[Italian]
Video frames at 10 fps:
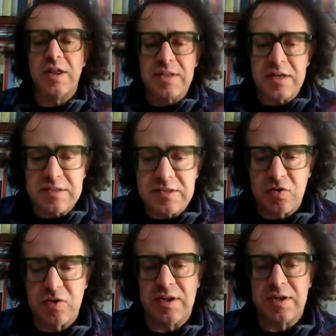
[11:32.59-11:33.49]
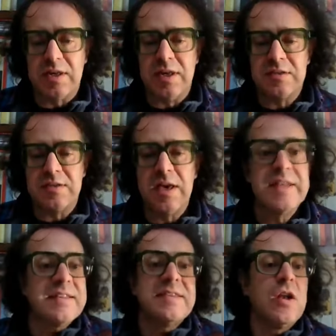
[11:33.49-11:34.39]
la tradizione della Chiesa e
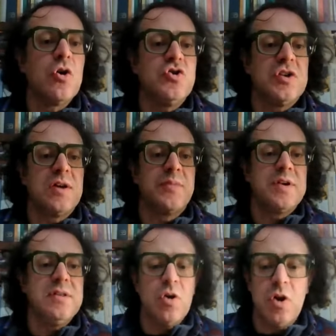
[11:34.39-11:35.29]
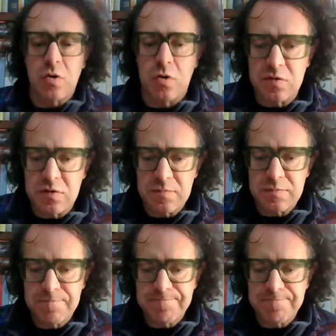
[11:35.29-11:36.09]
la stessa logica, perché Dio è Logos.